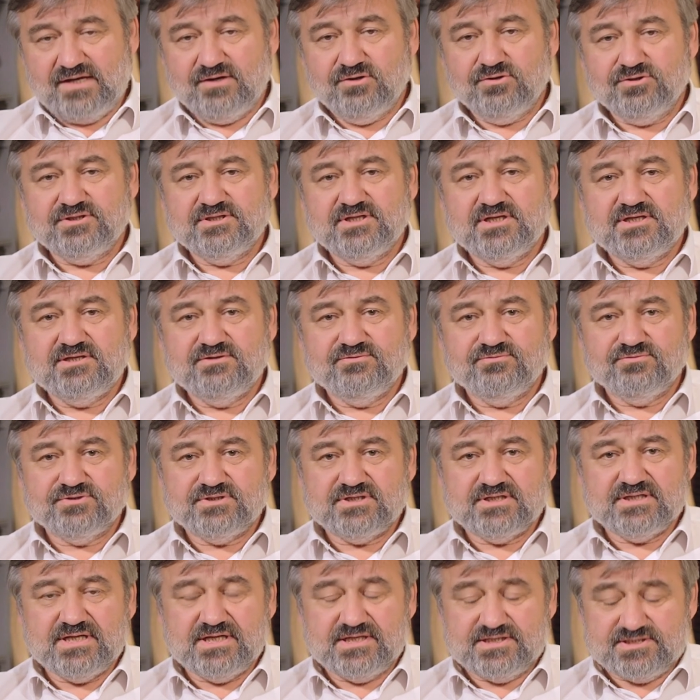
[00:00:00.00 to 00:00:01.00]
Вот на
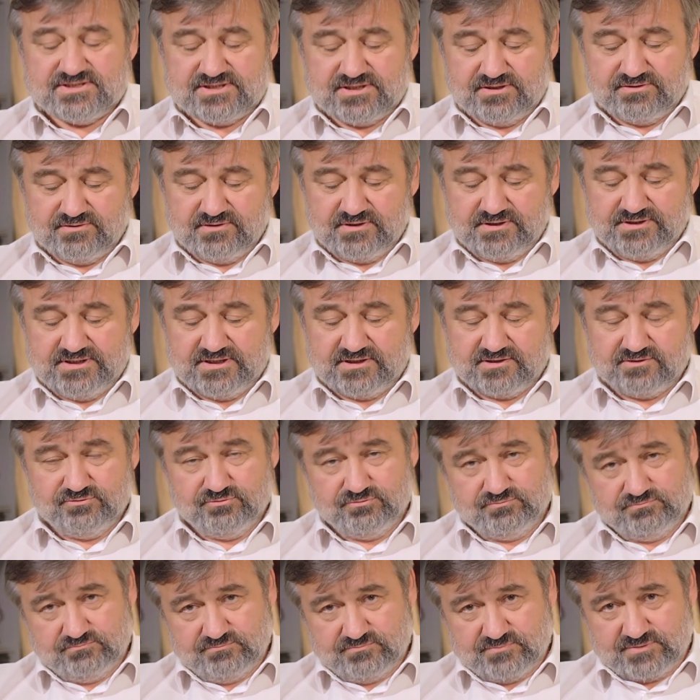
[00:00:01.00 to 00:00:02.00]
него-то я и сяду
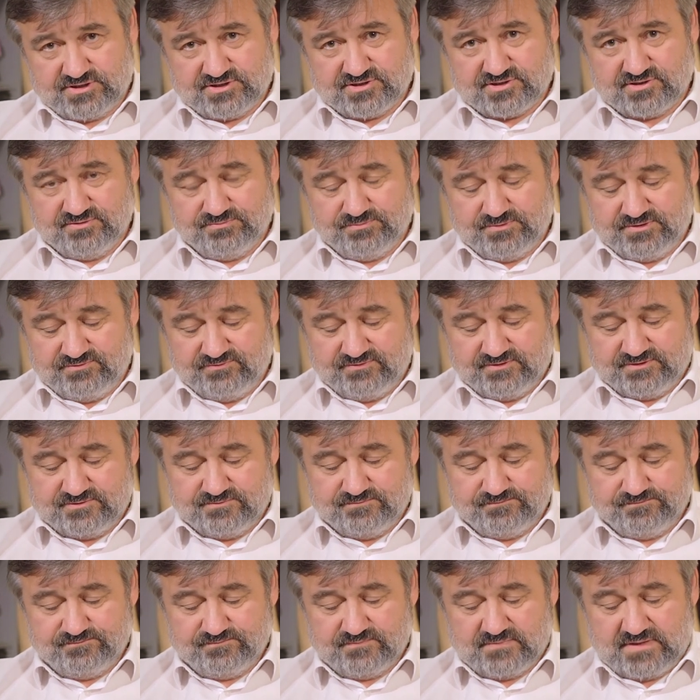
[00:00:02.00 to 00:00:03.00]
отдохну, решил
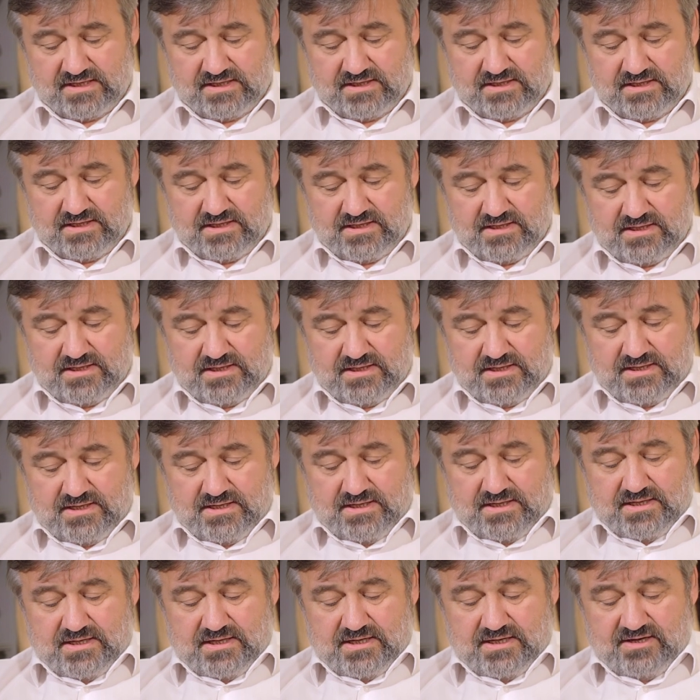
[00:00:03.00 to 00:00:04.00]
медведь.
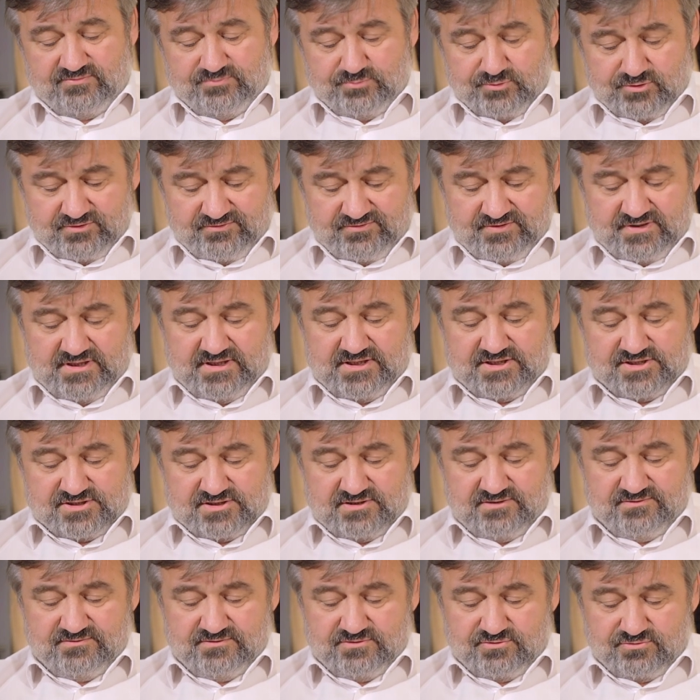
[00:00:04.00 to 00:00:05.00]
А в муравейнике
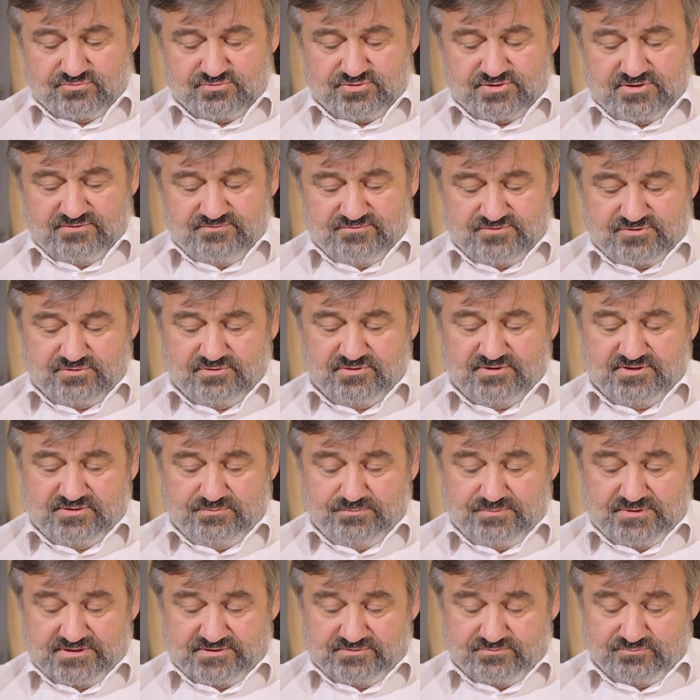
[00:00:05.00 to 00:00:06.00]
жили дружные, веселые
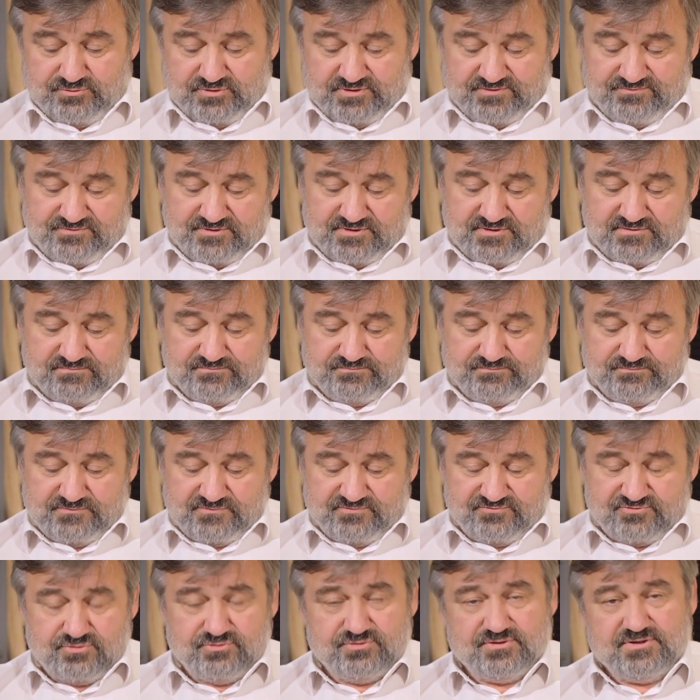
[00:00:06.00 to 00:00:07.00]
ребята, муравьи.
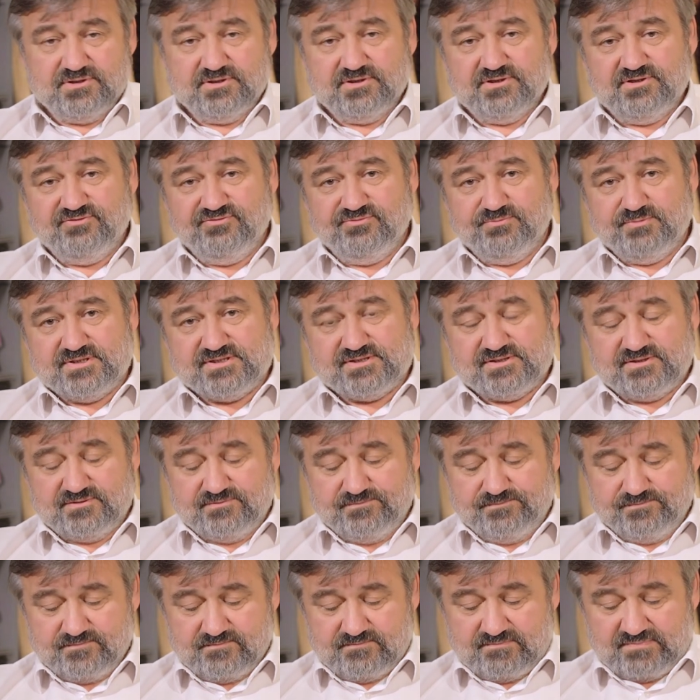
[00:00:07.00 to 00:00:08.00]
Все делали вместе.
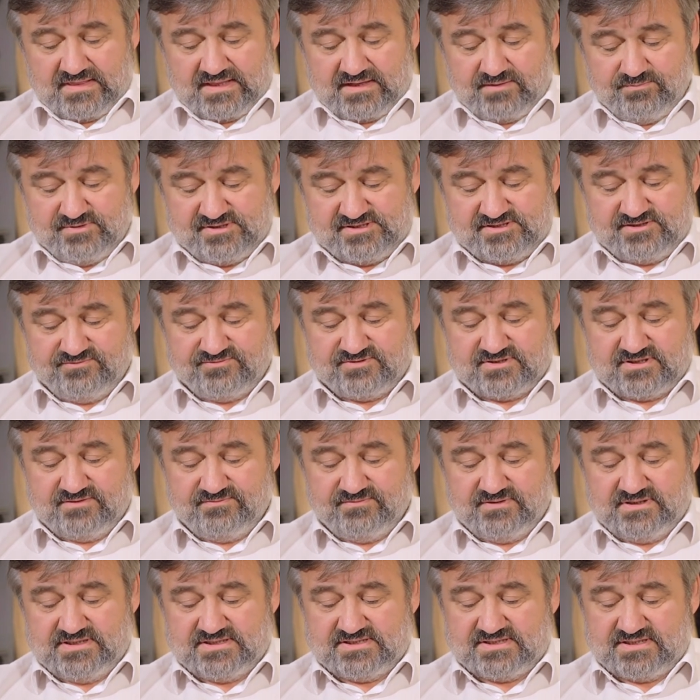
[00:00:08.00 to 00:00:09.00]
Вместе
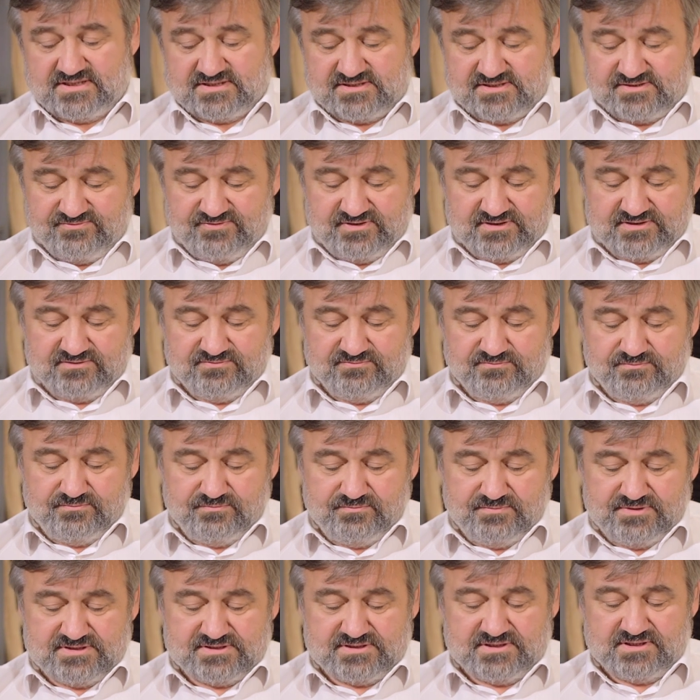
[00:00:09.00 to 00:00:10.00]
вставали с рассветом,
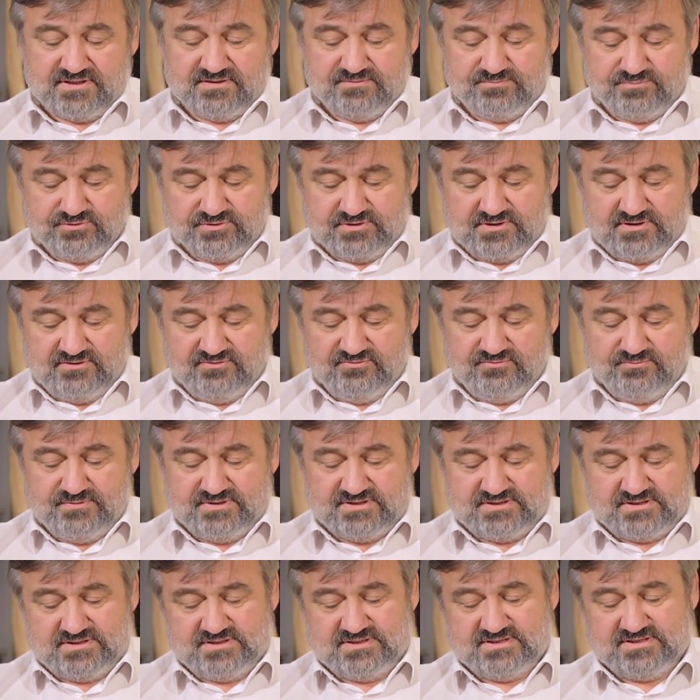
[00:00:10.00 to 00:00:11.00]
вместе работали,
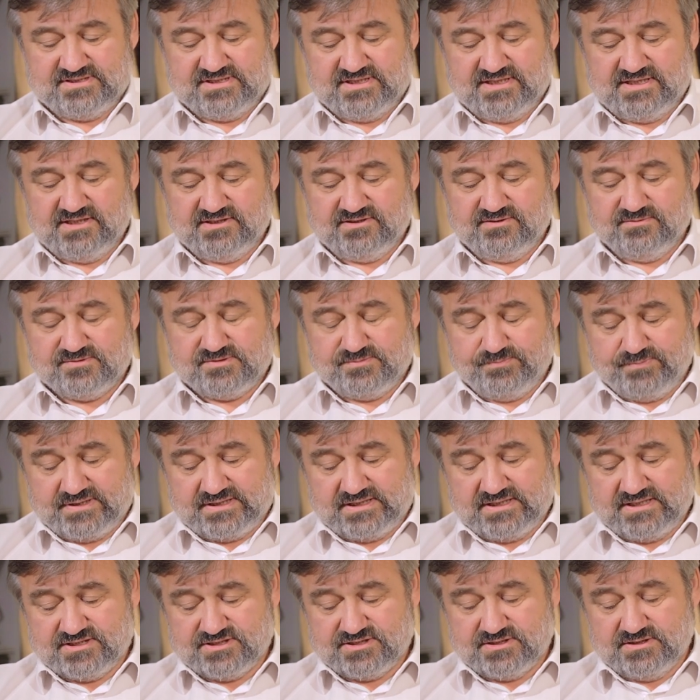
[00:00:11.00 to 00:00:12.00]
вместе с закатом
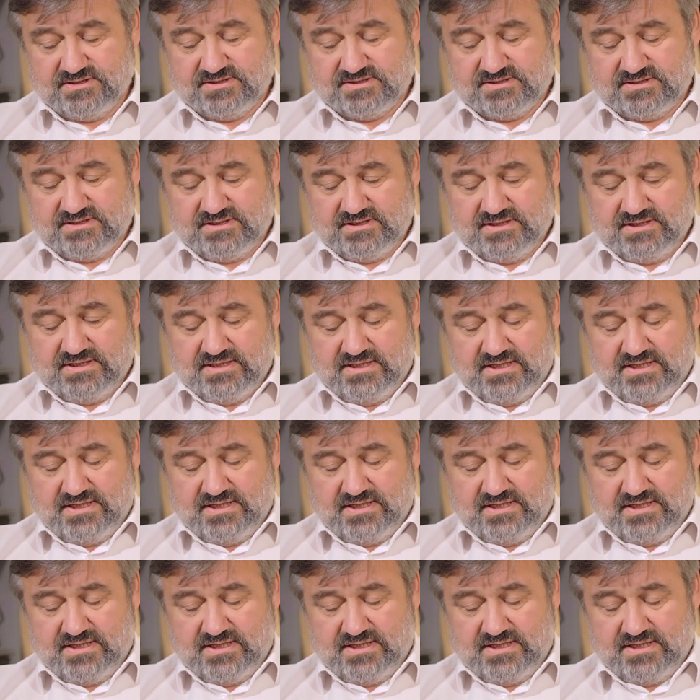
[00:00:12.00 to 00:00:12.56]
спать ложились.